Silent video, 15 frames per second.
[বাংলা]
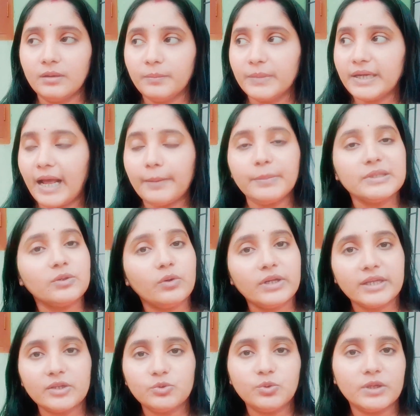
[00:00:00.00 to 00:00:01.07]
মানে আমাদের অনেক
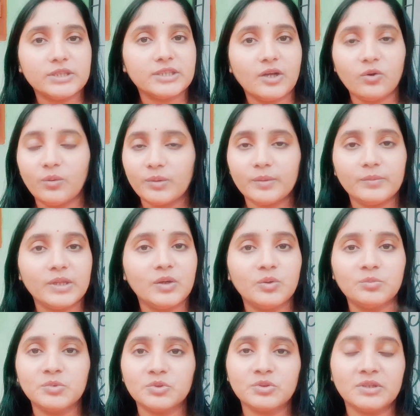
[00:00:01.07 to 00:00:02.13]
কিছু আছে তাও আমরা মনে ওর
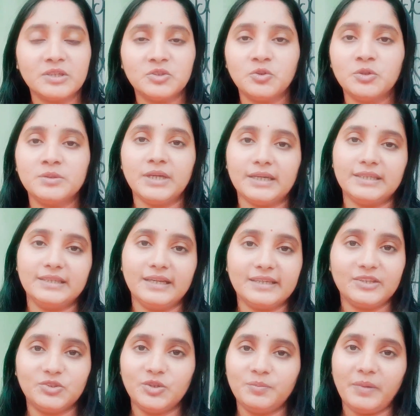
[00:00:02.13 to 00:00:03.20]
মতন কিছুই জানি না
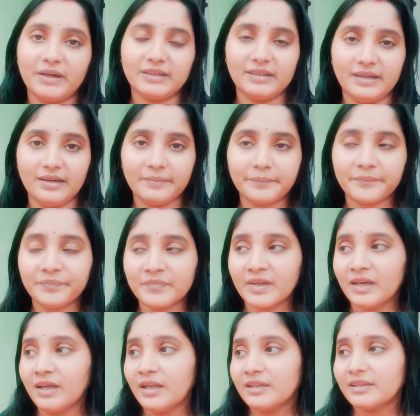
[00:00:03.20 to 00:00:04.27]
কিছুই পারি না
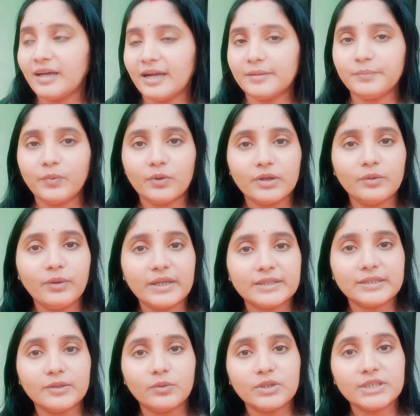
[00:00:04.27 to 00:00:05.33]
তারপরেও
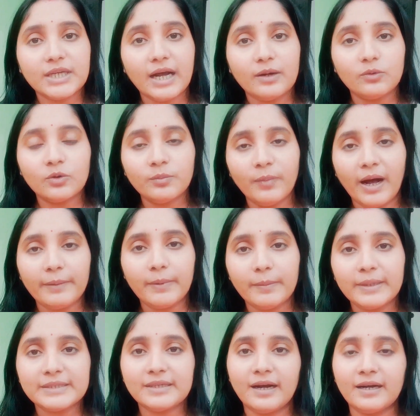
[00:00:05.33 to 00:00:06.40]
আজকে ওর ওর মা
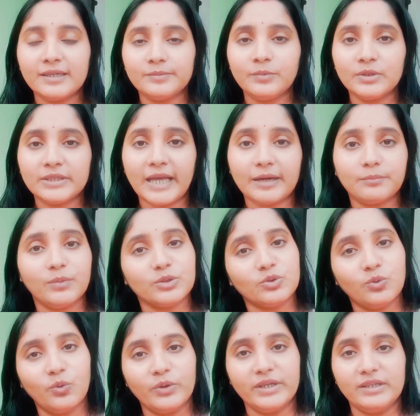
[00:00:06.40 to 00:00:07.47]
বাবার সাহারা বলতে একমাত্র
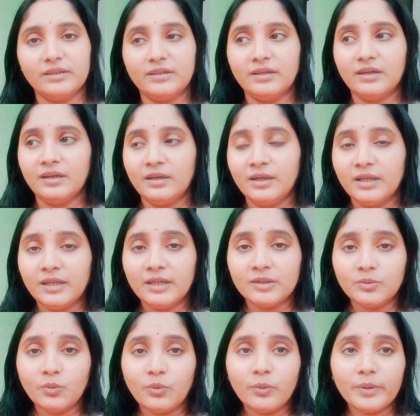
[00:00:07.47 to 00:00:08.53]
ওই
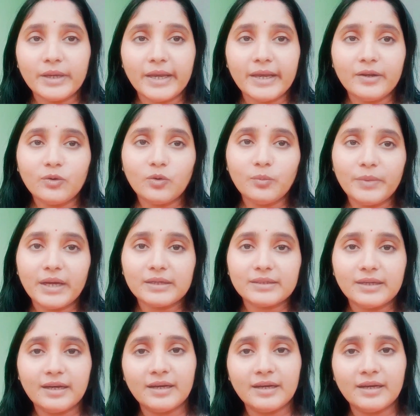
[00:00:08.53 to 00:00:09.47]
ও এরকম একটা